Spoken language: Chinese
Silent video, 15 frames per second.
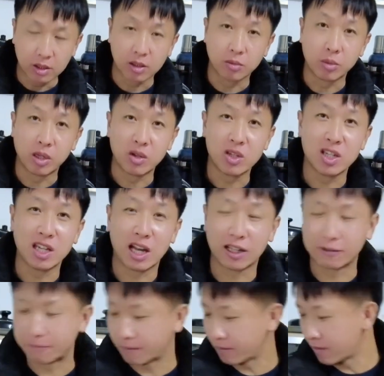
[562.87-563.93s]
可能比较香。
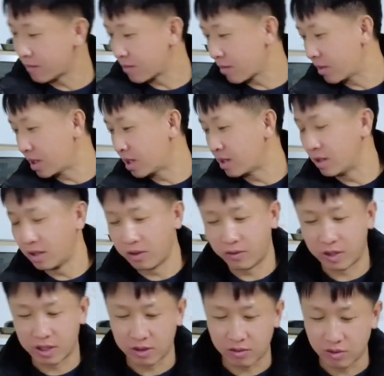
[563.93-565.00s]
今火晚
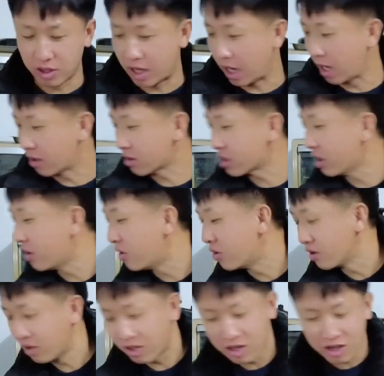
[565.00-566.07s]
上，对呀，还有小火
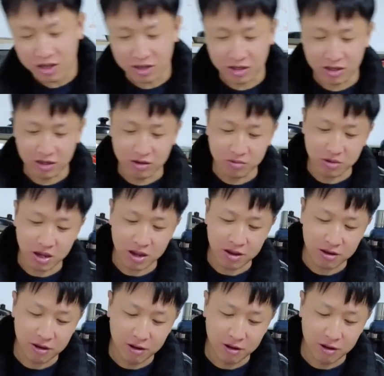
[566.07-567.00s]
肉也在这边。